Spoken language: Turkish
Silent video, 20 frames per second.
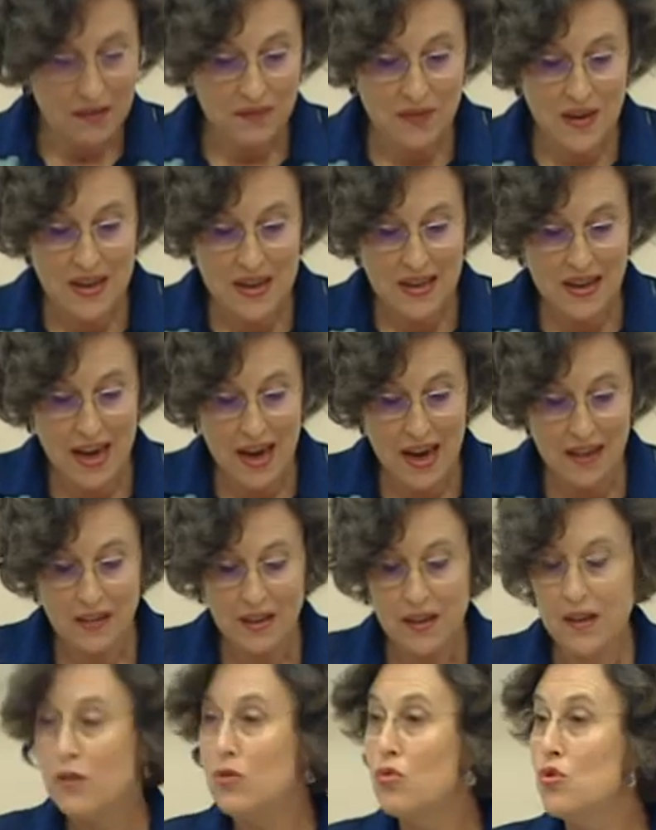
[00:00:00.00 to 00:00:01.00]
verilen
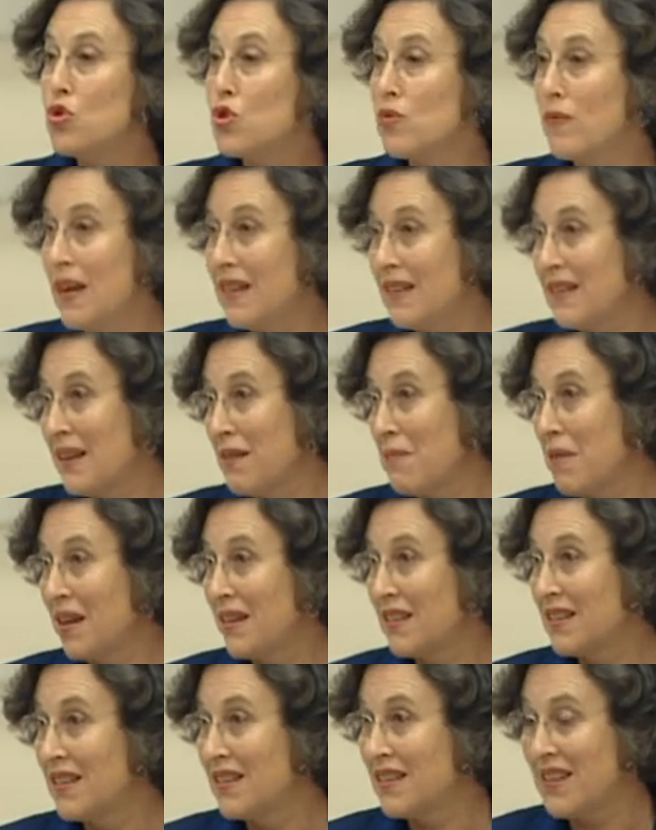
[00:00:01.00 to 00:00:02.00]
rüşvet
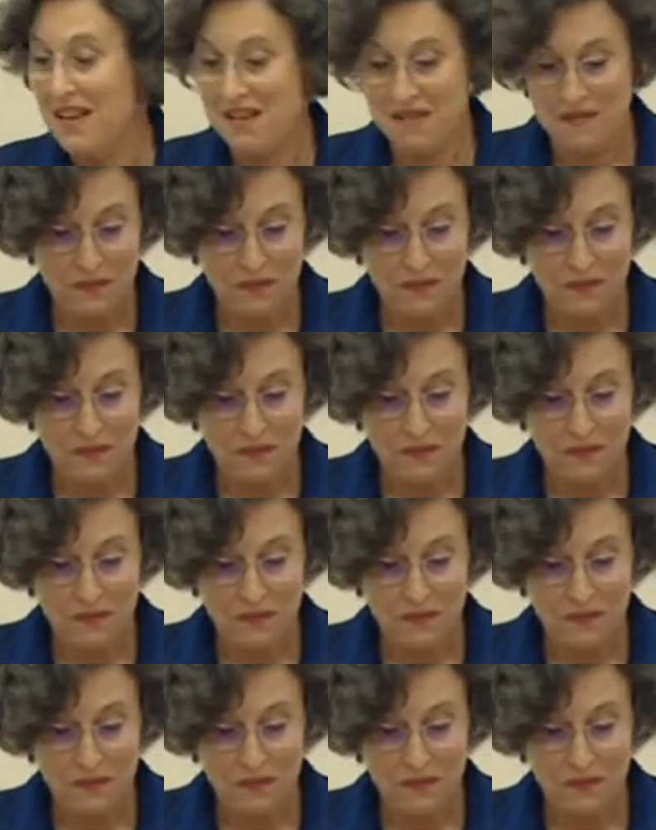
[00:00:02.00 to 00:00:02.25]
demektir.